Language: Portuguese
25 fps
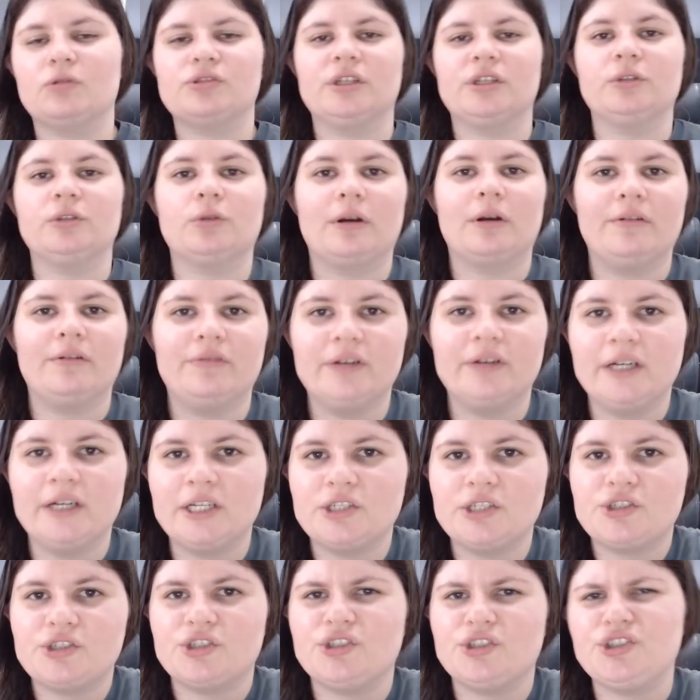um
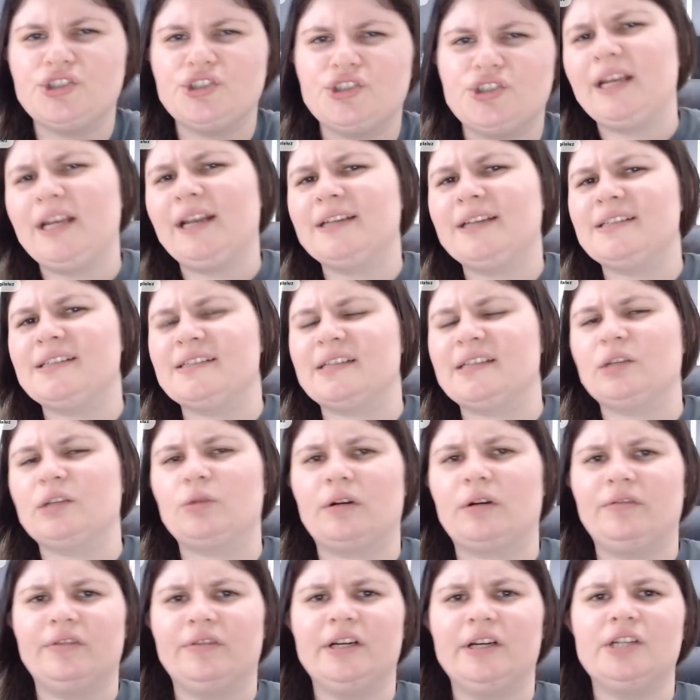centroavante? Tira esse
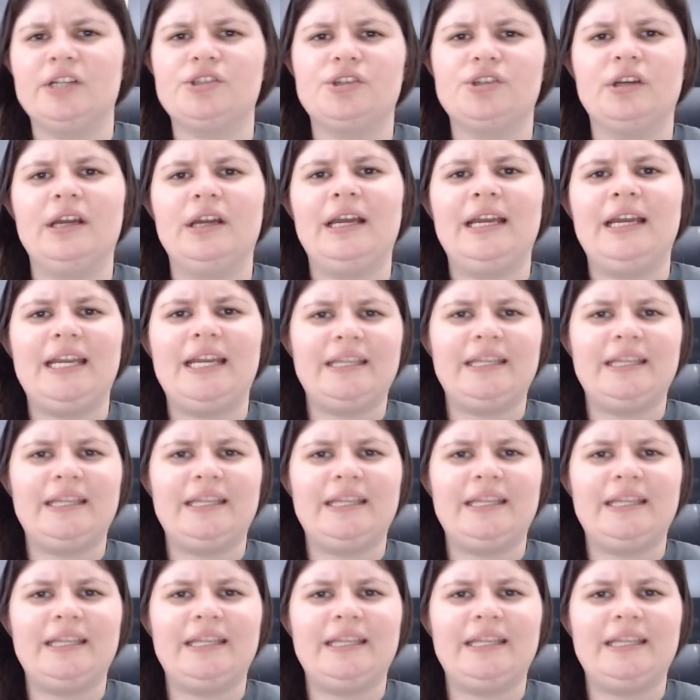centroavante